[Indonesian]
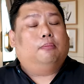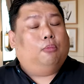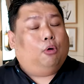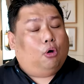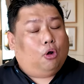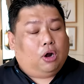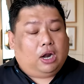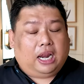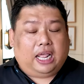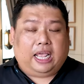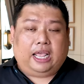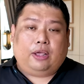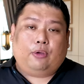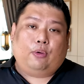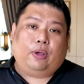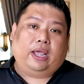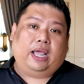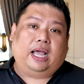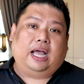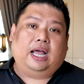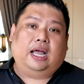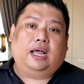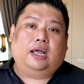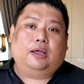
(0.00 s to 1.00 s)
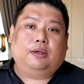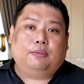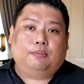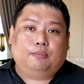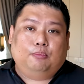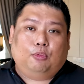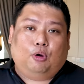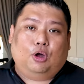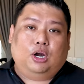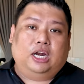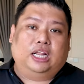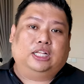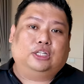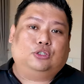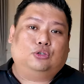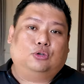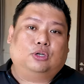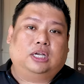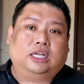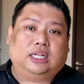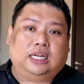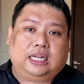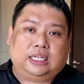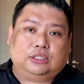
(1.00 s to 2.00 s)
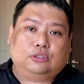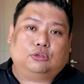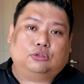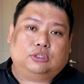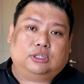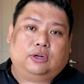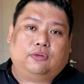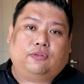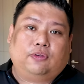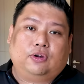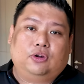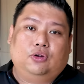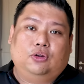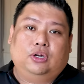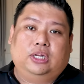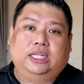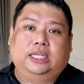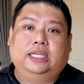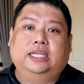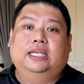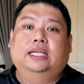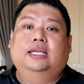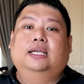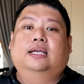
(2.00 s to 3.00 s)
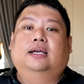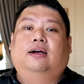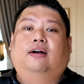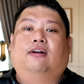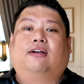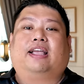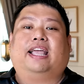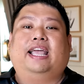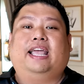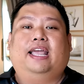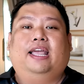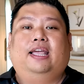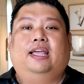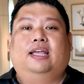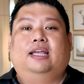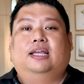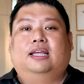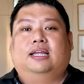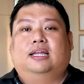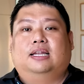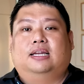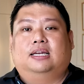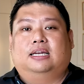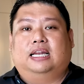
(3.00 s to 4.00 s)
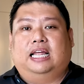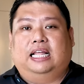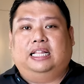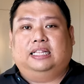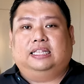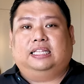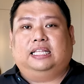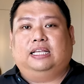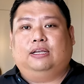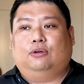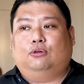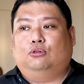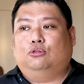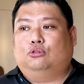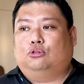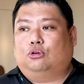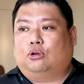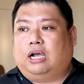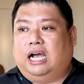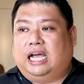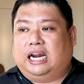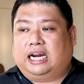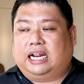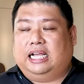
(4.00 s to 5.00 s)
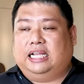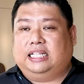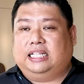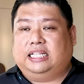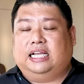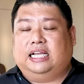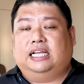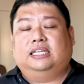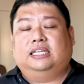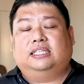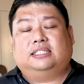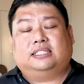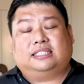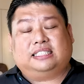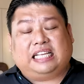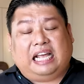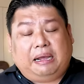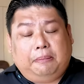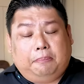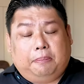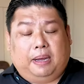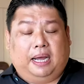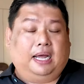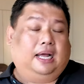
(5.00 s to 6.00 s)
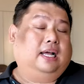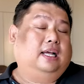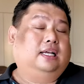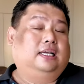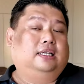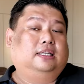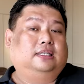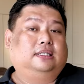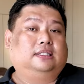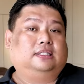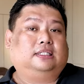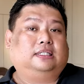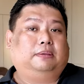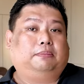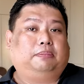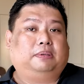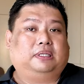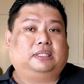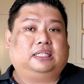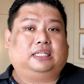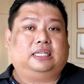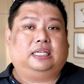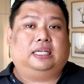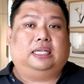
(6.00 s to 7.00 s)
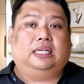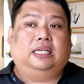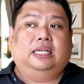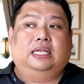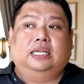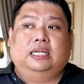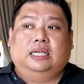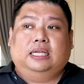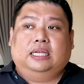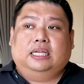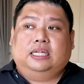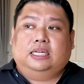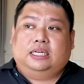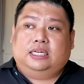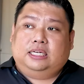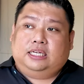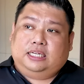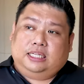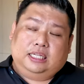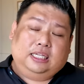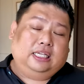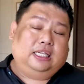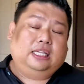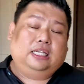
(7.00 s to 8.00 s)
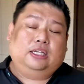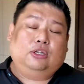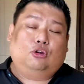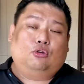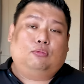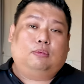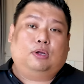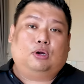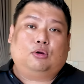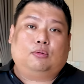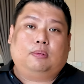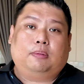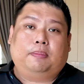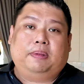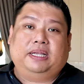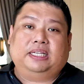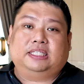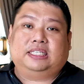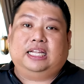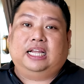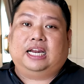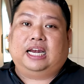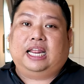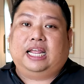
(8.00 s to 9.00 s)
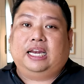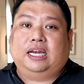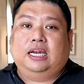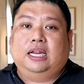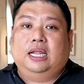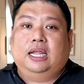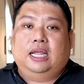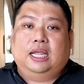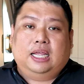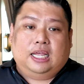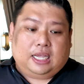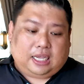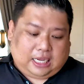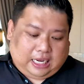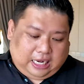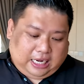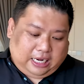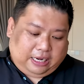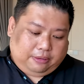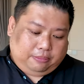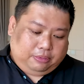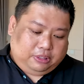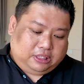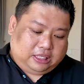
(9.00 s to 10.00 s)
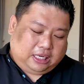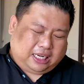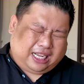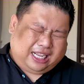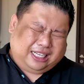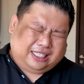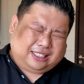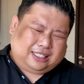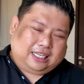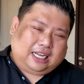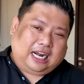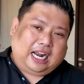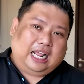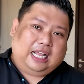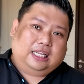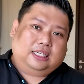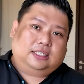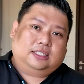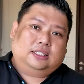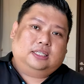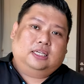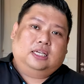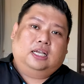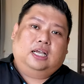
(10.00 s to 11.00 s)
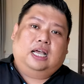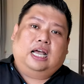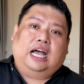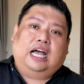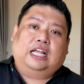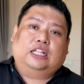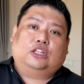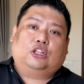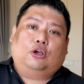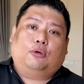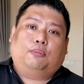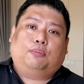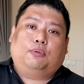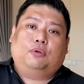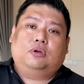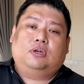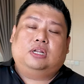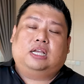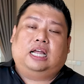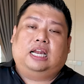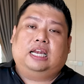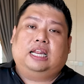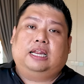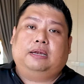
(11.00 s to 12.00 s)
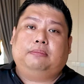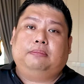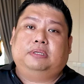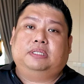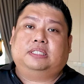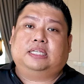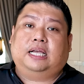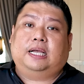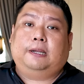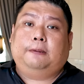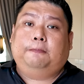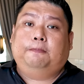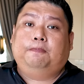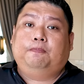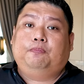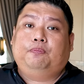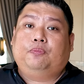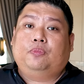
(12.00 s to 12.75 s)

Boleh WA, boleh juga langsung telepon Dodi. Oke, nanti untuk harganya sama seperti di rumah-rumah BSD yang lain. Kalian bisa cash keras ataupun kalian bisa